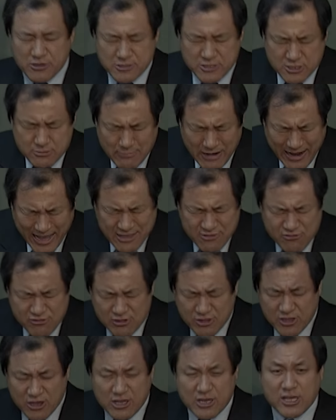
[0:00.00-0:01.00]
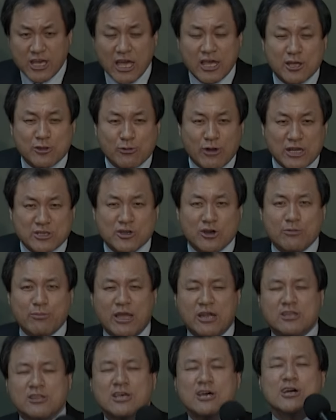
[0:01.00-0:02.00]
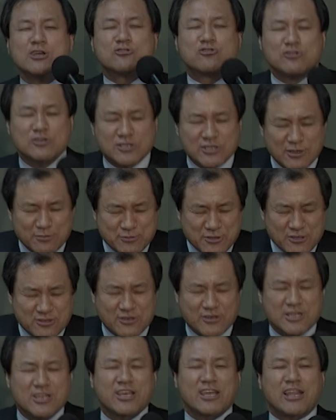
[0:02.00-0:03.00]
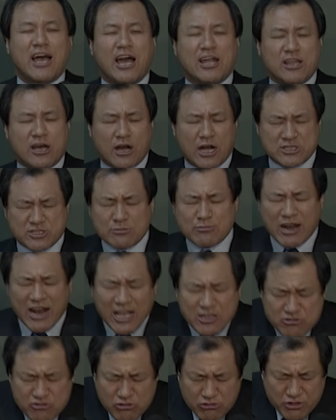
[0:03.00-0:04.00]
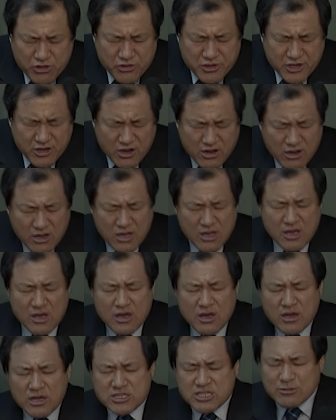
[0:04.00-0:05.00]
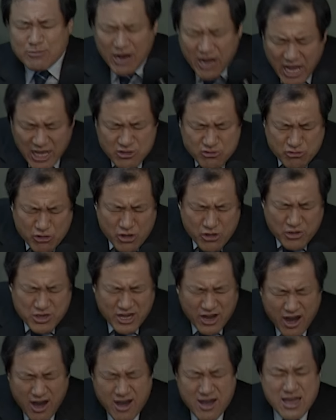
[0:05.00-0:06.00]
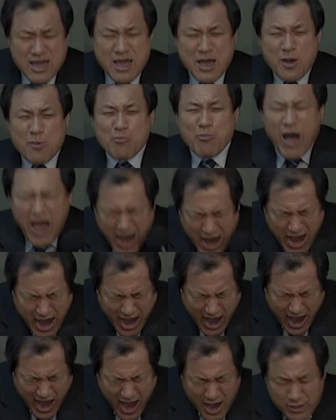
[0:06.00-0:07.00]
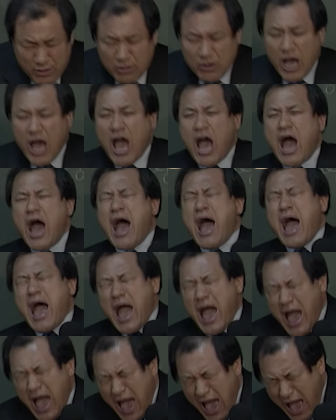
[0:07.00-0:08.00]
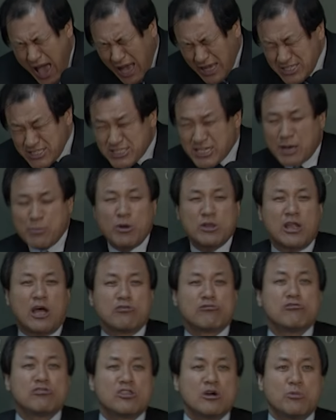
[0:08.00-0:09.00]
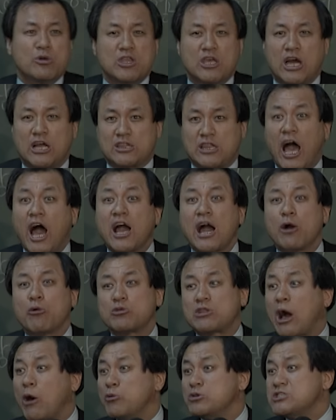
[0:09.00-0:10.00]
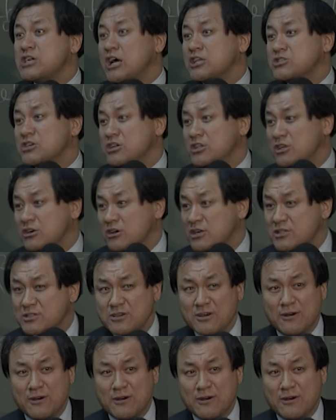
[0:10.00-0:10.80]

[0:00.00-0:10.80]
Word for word: 정말 안 줄텨? 이렇게 기도가 처음에는 주시없어서 이렇게 나가다가 아, 정말 안 줄거요 이거? 정말 안 줘요 이거? 막 한참하다 눈 떠보니까 다 가고 나 혼자 앉아있는 거예요.